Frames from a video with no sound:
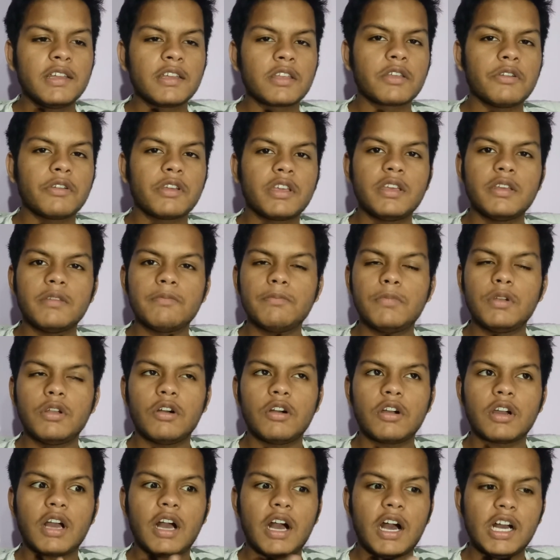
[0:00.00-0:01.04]
क्योंकि
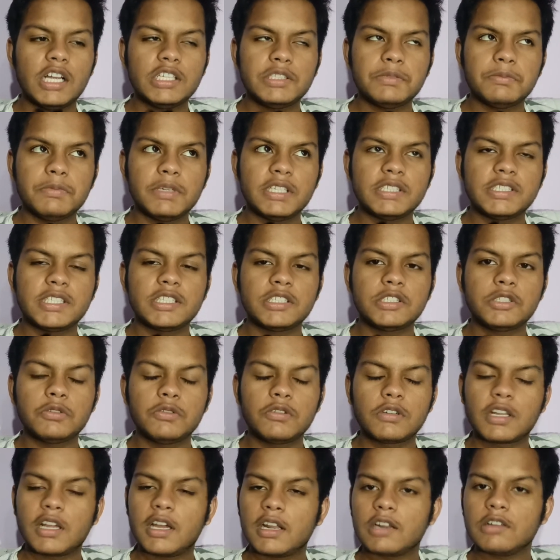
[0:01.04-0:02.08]
ब्लॉग आज मैं इसे
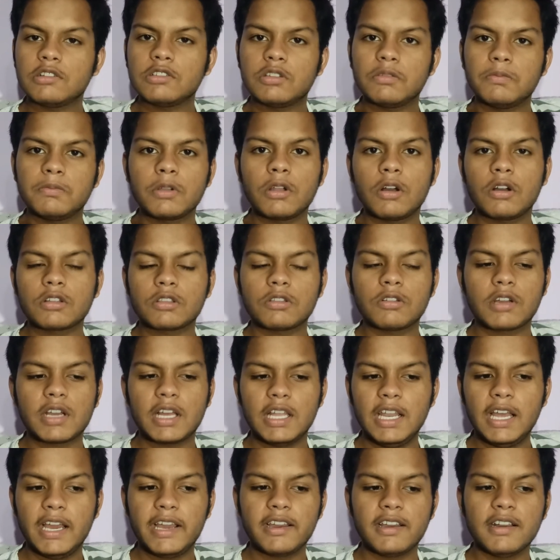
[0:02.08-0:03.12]
शूट कर रहा हूँ तो ब्लॉग तो
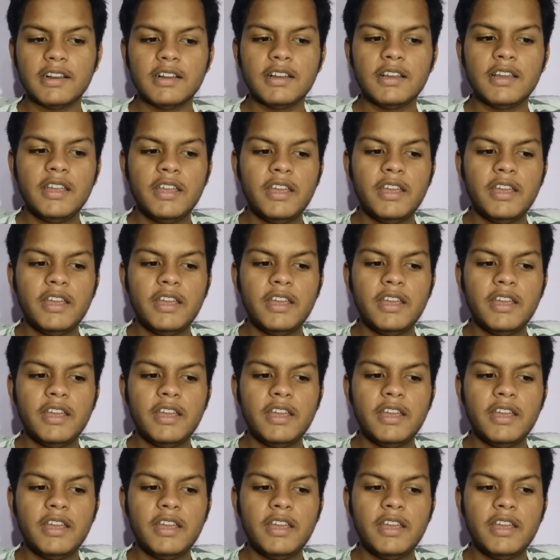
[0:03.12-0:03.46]
कल आएगा